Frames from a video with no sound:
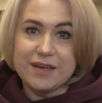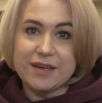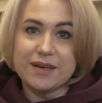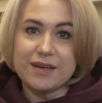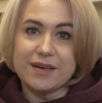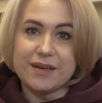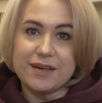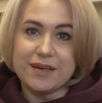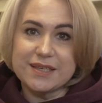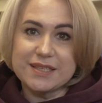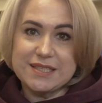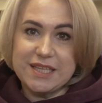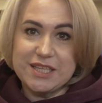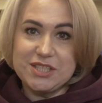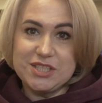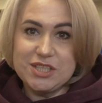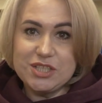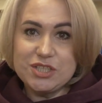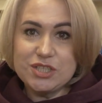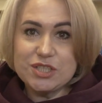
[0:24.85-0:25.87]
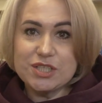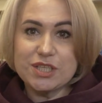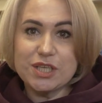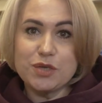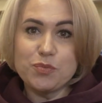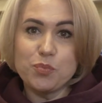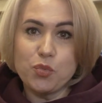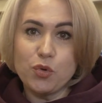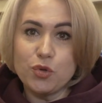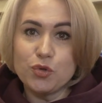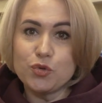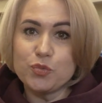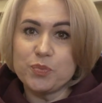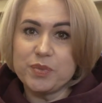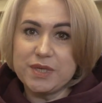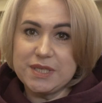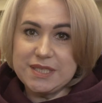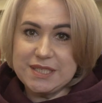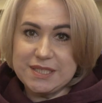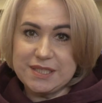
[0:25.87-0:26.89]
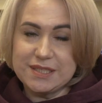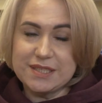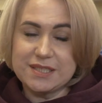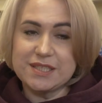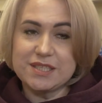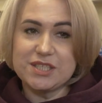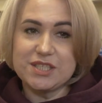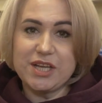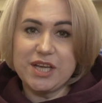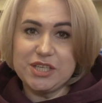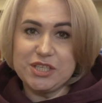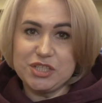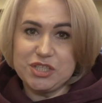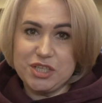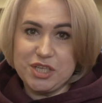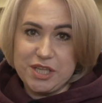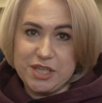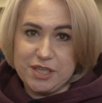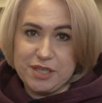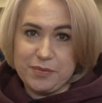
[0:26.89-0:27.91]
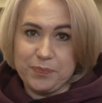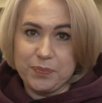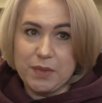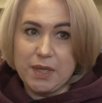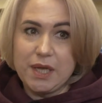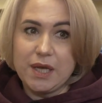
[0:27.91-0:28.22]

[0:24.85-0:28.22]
э, статический полуприсед с отягощением.